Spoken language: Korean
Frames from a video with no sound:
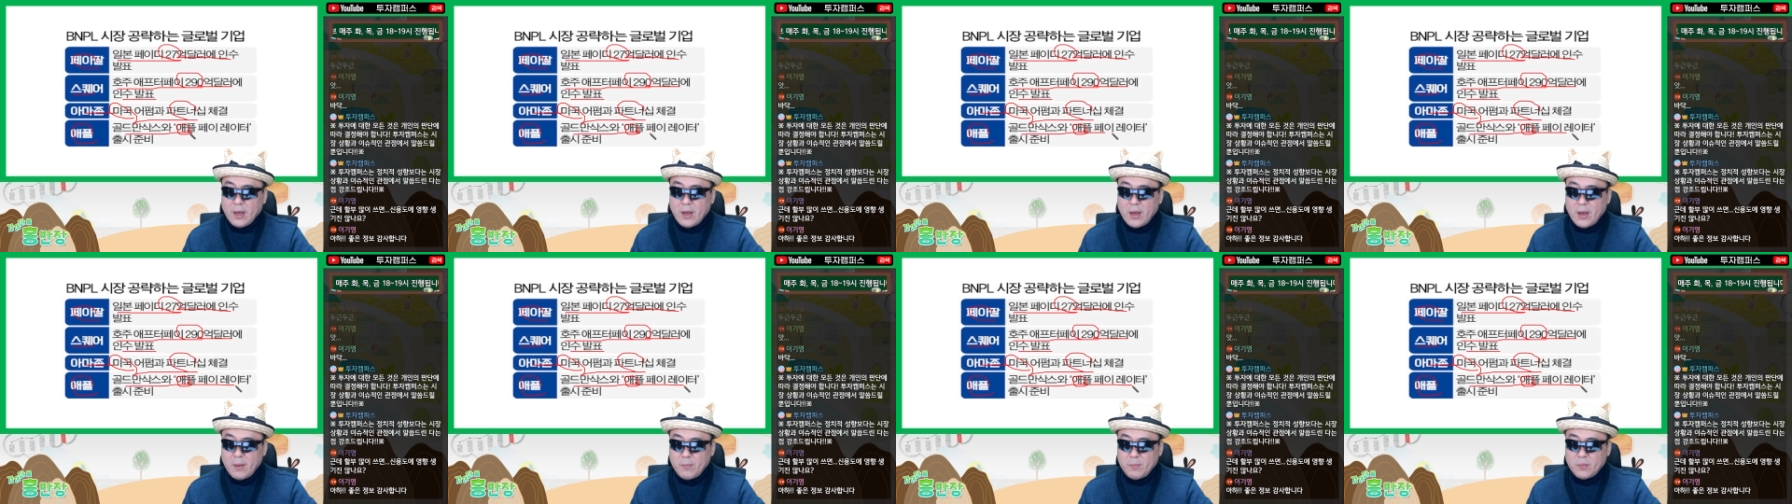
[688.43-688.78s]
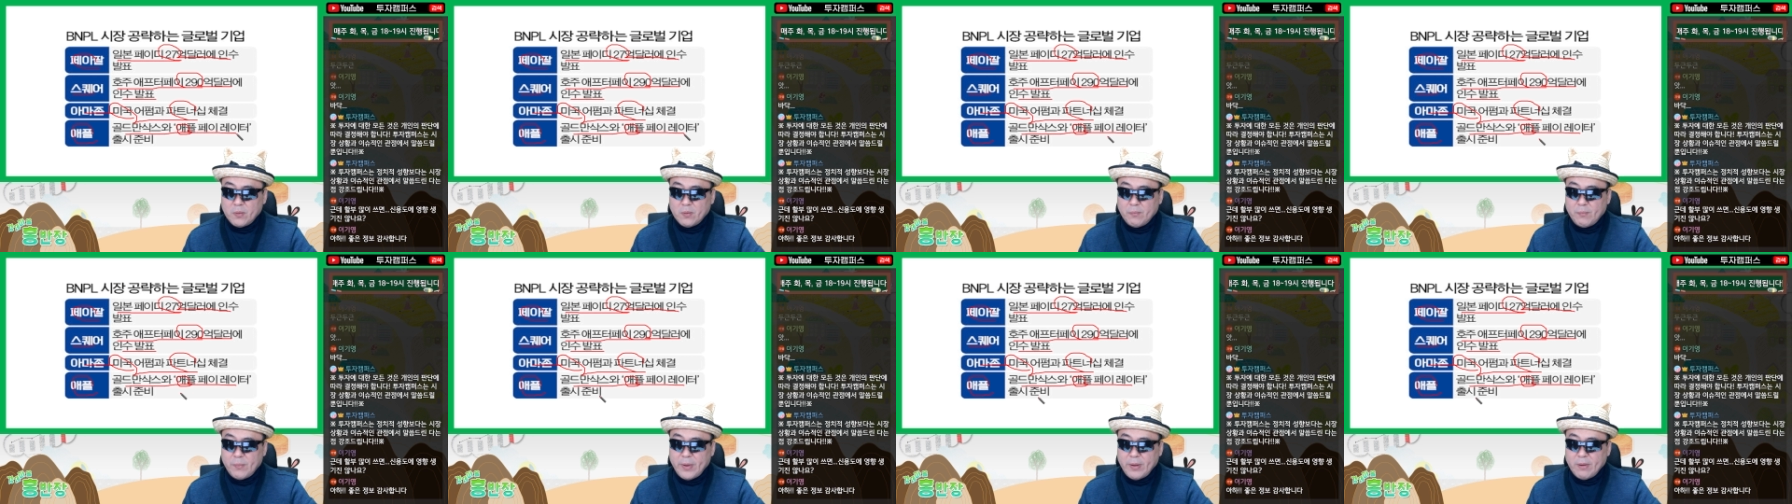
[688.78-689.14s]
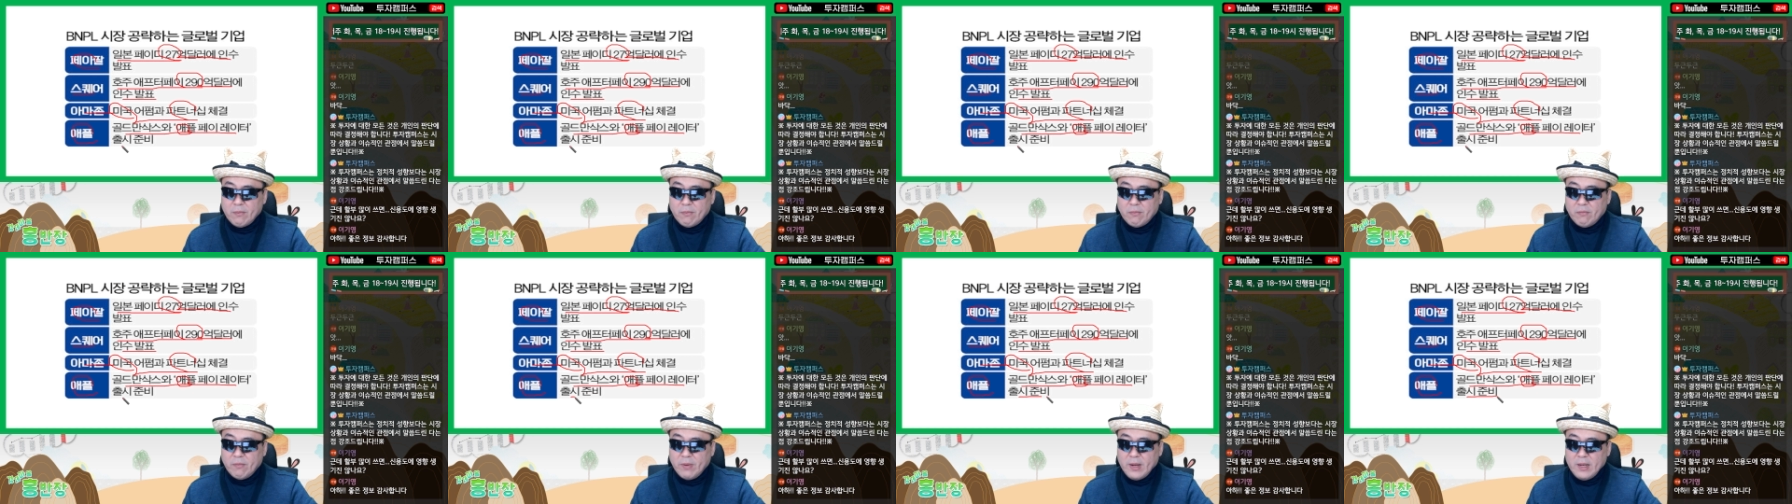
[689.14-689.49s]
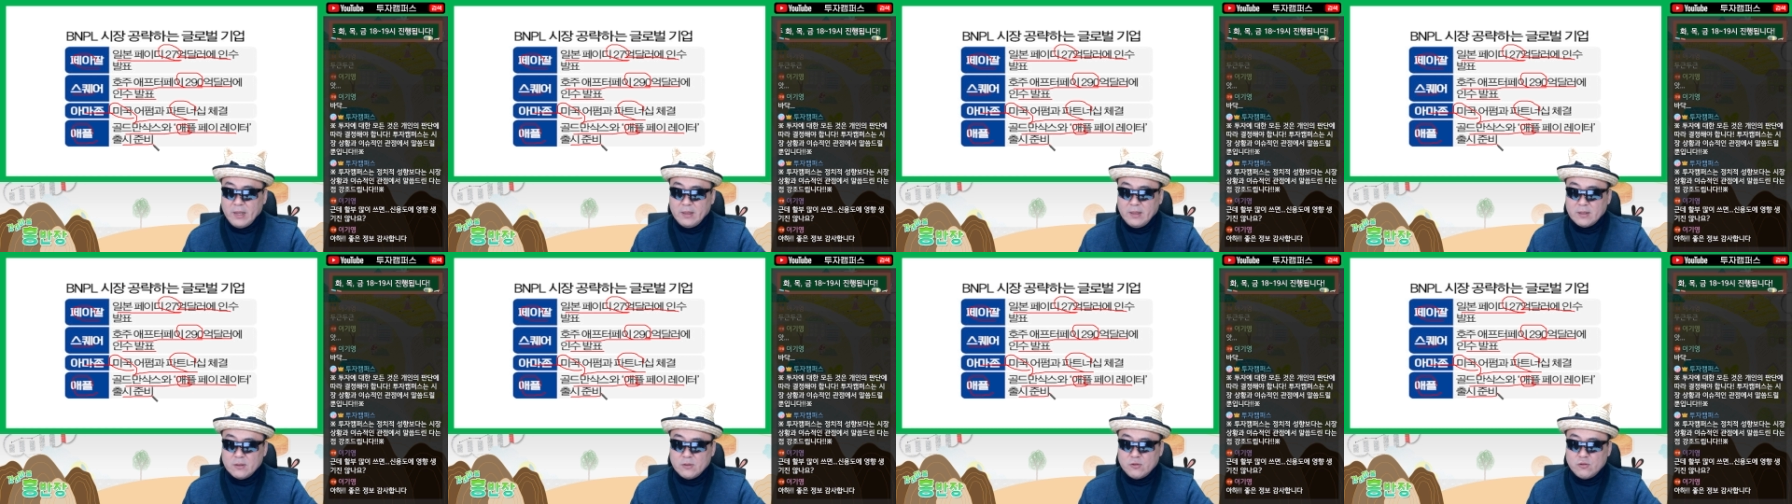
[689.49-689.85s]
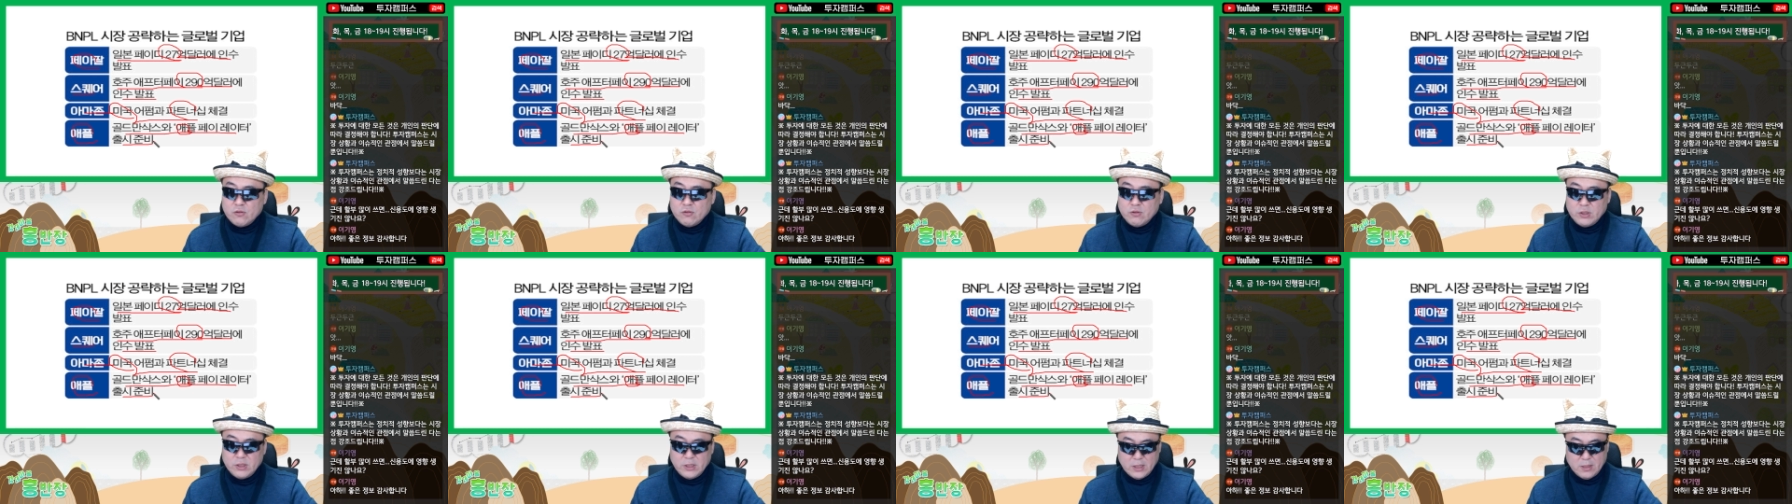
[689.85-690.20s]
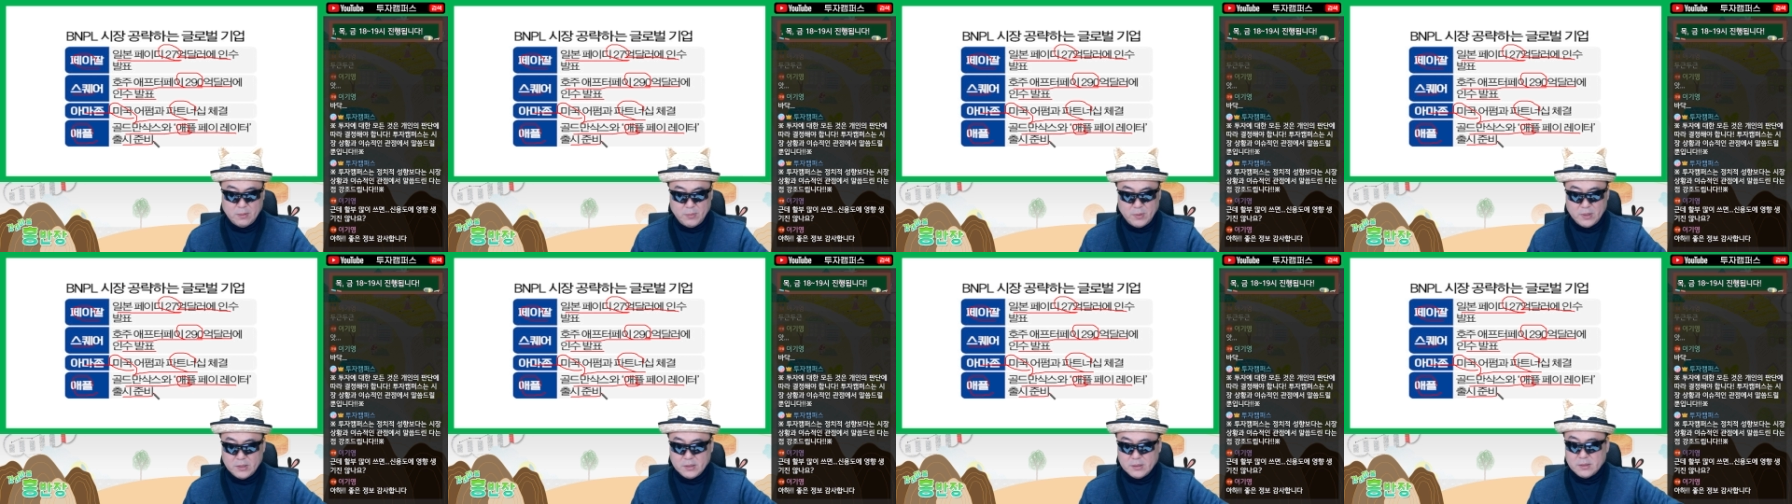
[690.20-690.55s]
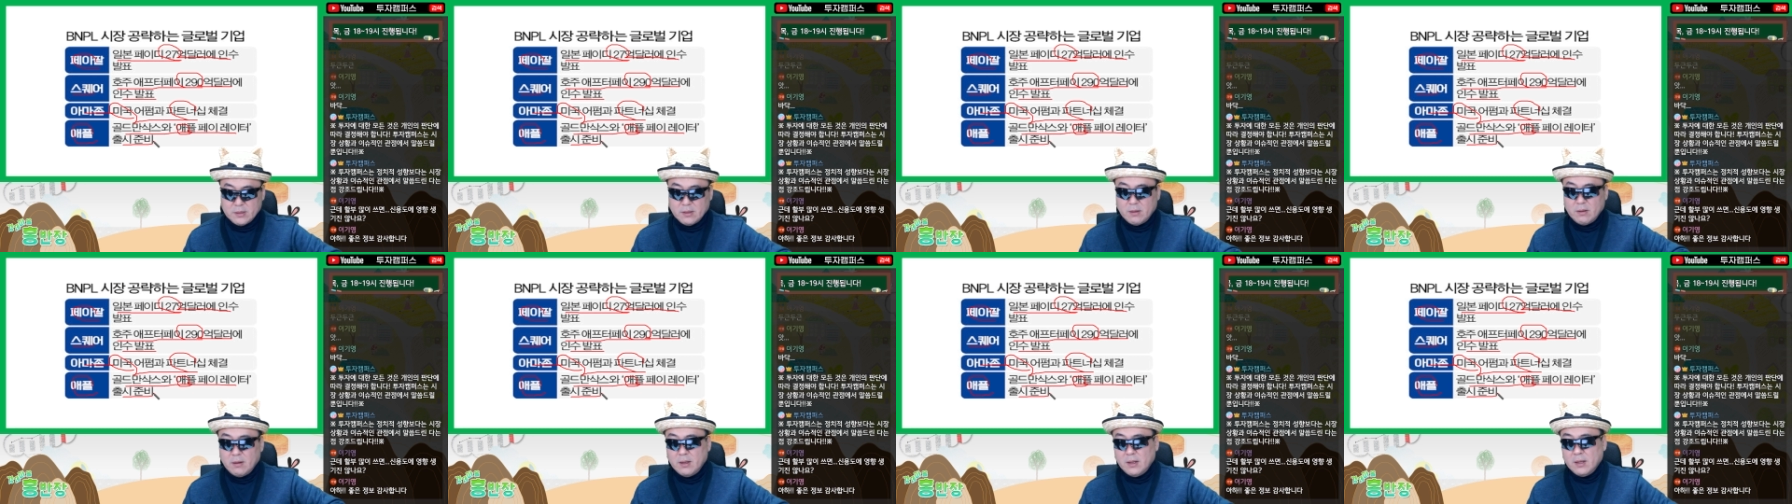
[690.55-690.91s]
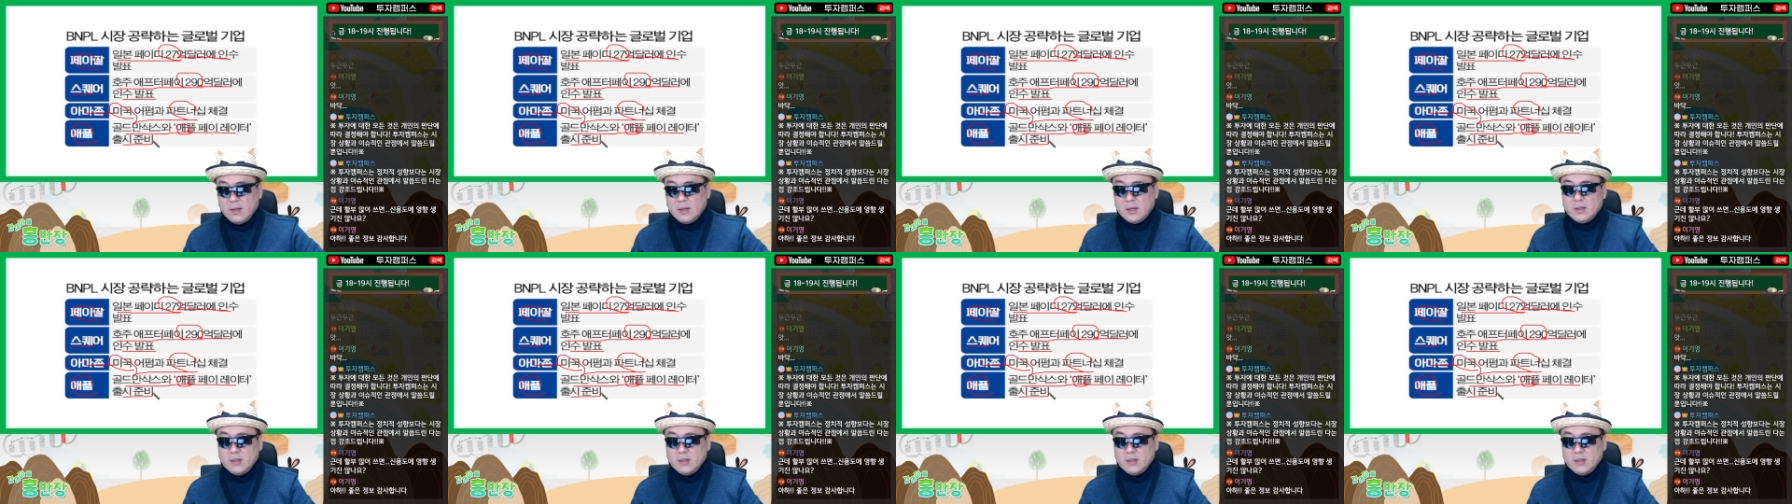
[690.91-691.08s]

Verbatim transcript: 애플페이 레이드를 출시하면서